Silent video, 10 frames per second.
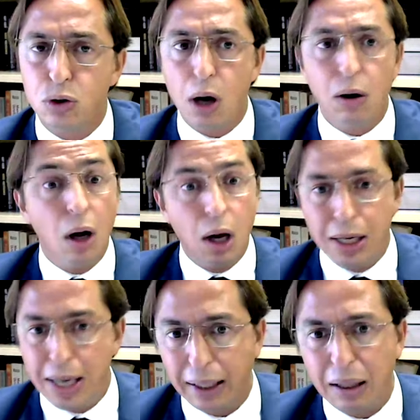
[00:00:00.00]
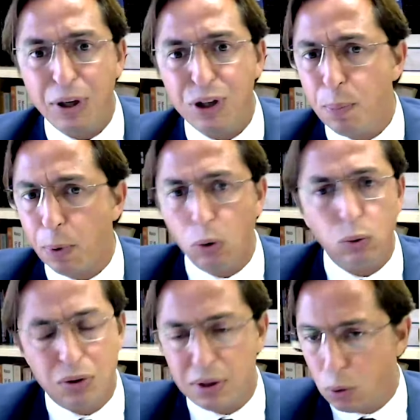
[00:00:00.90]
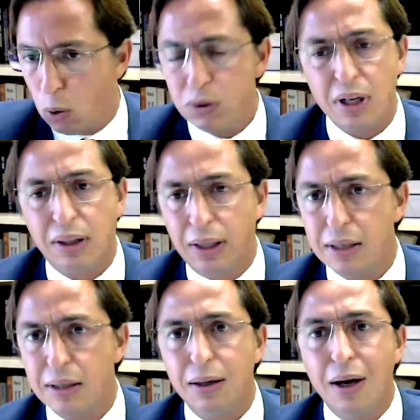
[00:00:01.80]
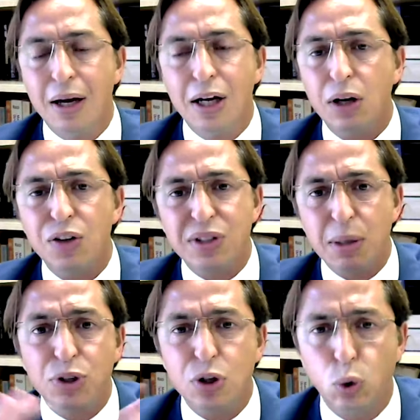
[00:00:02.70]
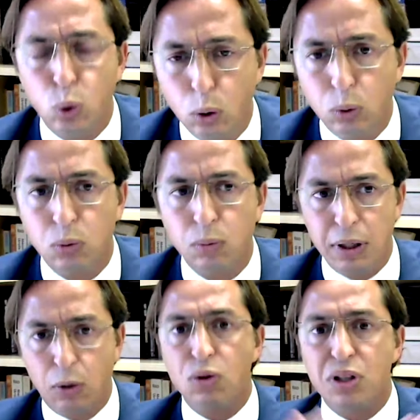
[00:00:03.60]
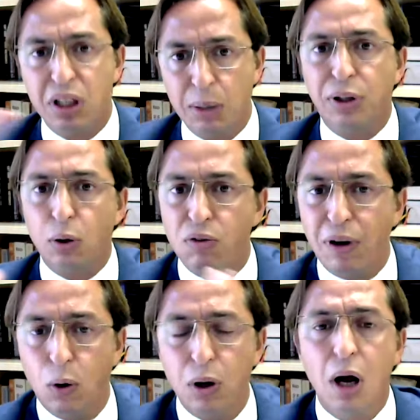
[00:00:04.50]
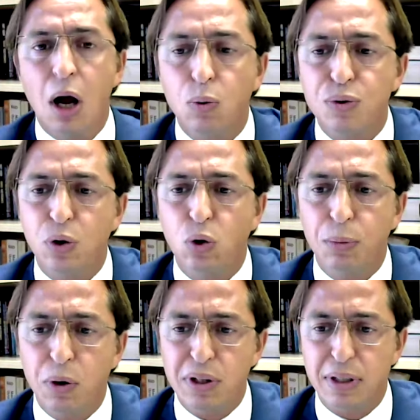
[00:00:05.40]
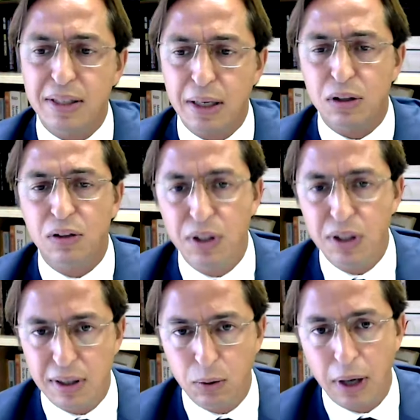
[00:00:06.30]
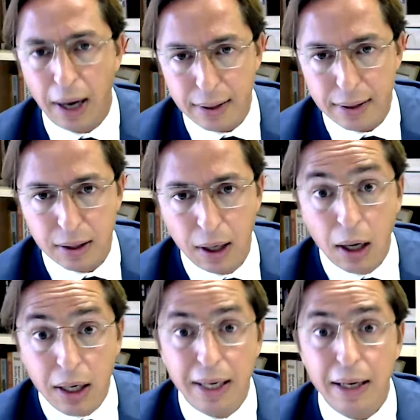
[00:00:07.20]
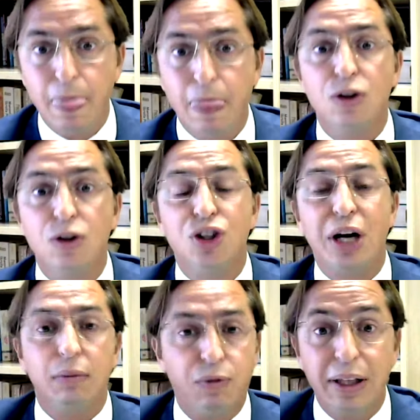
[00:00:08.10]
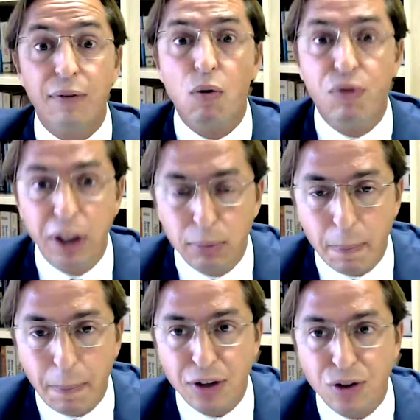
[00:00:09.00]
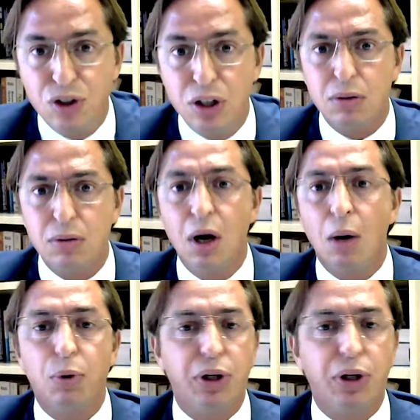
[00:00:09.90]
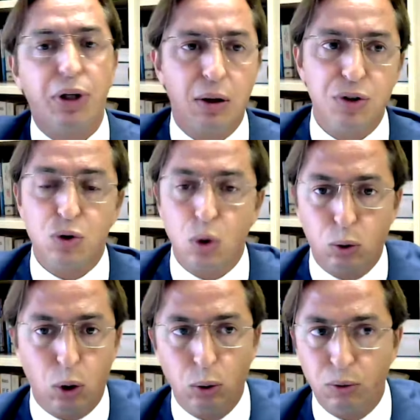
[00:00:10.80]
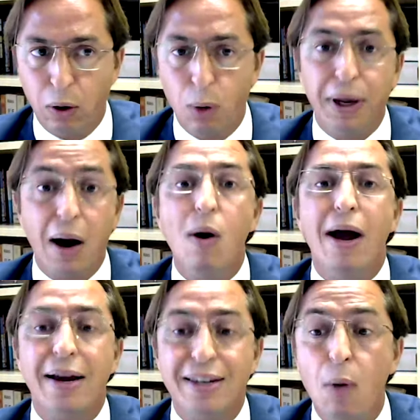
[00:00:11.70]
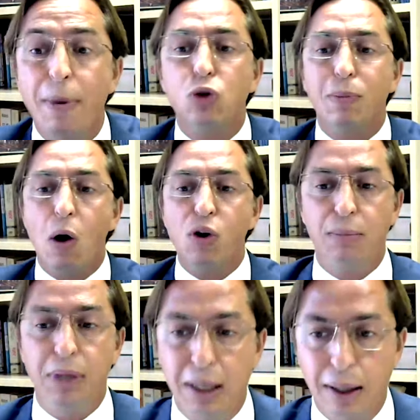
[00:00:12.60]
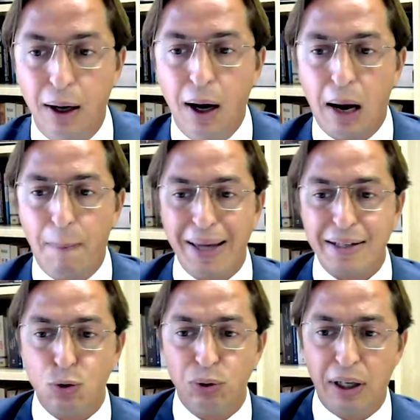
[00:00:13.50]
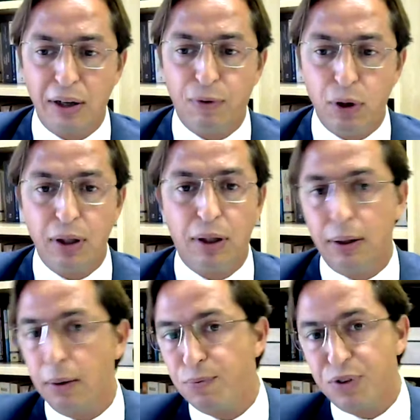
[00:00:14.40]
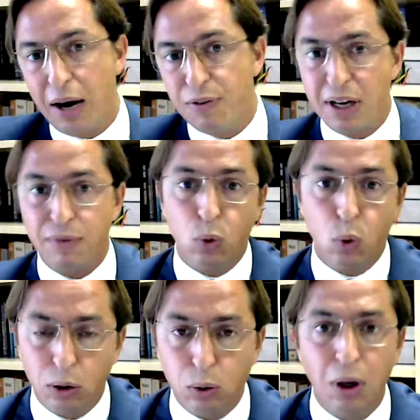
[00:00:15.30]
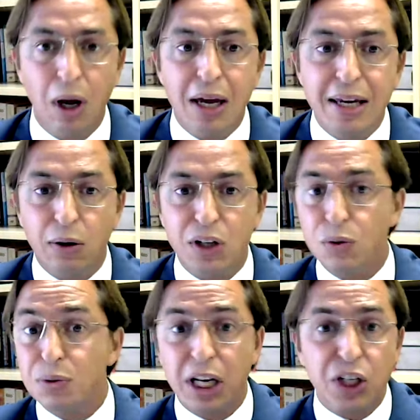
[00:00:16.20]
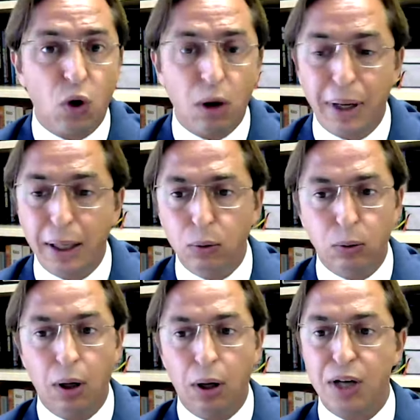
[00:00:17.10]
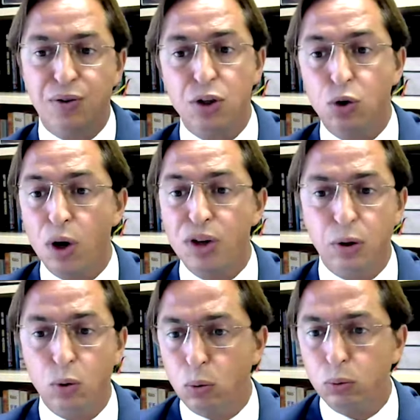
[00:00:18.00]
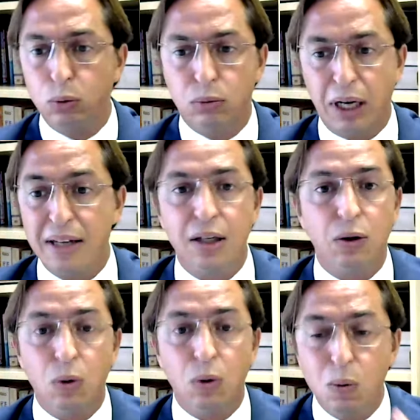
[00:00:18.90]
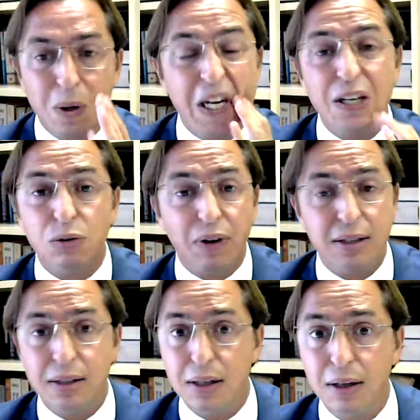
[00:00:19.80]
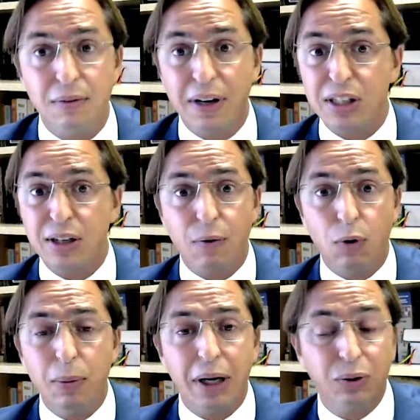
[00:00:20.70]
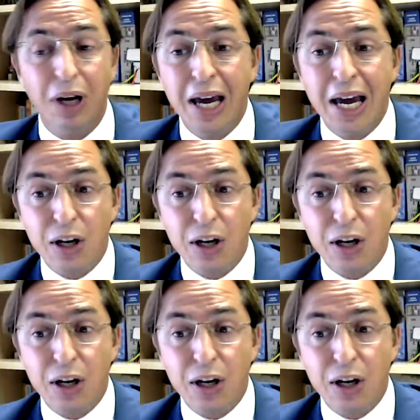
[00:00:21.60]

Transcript: de Osório, e ela também de pronto, com certeza. E nós fizemos isso tudo e conseguimos então o valor com R$ 5.625. E já foi devolvido uma parte disso, porque não se usou todo o valor, porque é, é realmente uma alquimia. A peça de um telefone que não serve, serve no outro, e nós vamos transformando, às vezes dois em um, três em um, e isso vai se, vai se avolumando.